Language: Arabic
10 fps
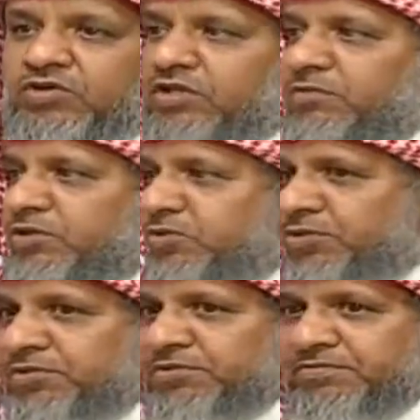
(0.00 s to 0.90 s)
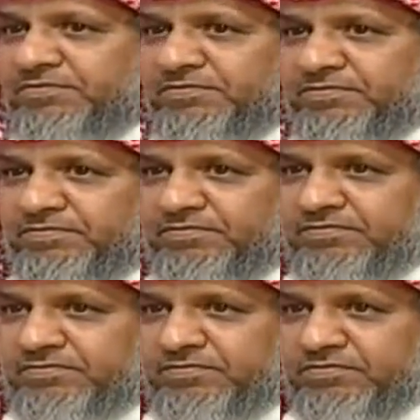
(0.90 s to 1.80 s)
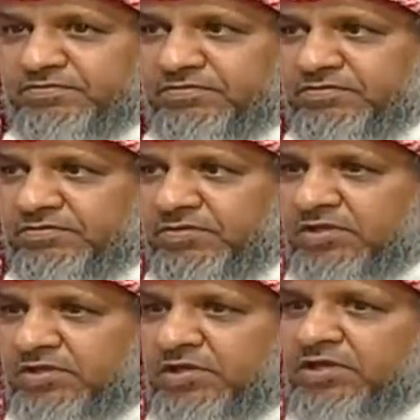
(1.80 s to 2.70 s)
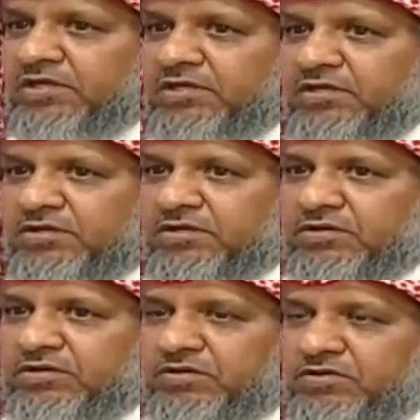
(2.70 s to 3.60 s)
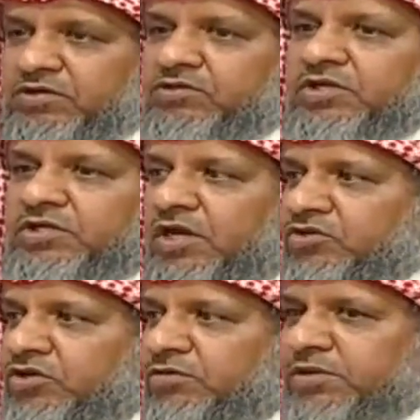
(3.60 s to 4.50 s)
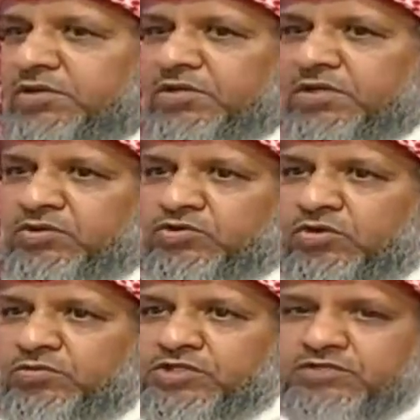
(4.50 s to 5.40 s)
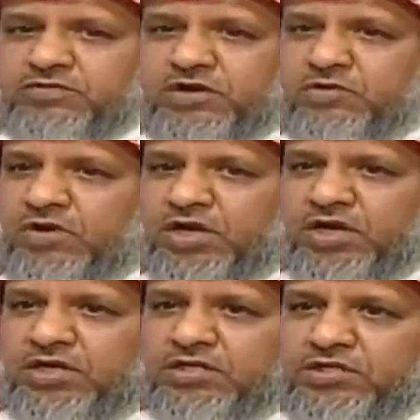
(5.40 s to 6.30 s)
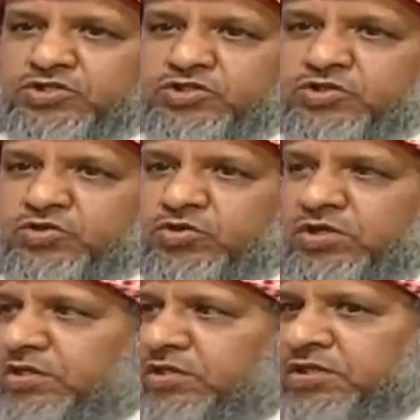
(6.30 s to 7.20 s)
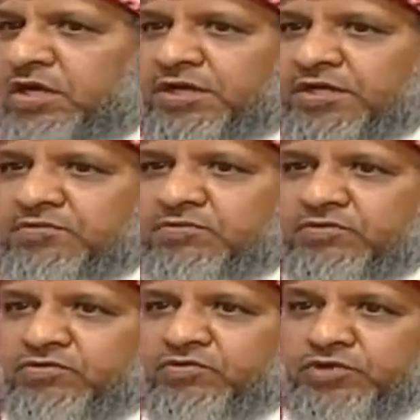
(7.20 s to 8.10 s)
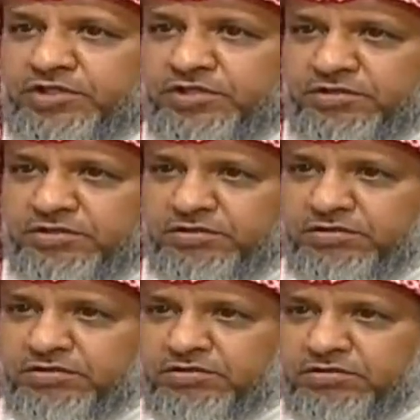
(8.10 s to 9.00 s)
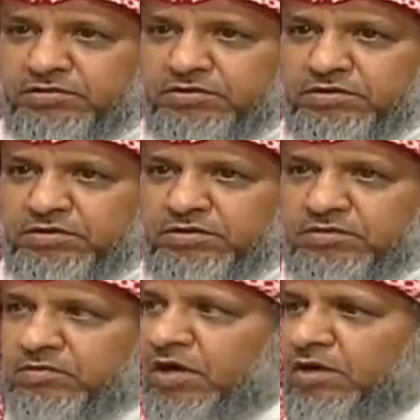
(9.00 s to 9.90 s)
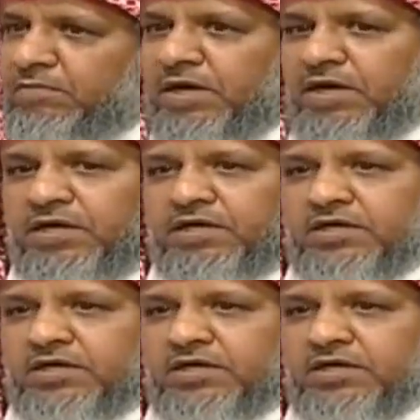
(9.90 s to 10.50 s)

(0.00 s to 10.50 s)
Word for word: ولده مطعون اللي حصل ده أي يجون عيالة العمر قالوا ودوه المستشفى ولا تشتكون جاري في ولده هل الله والله ما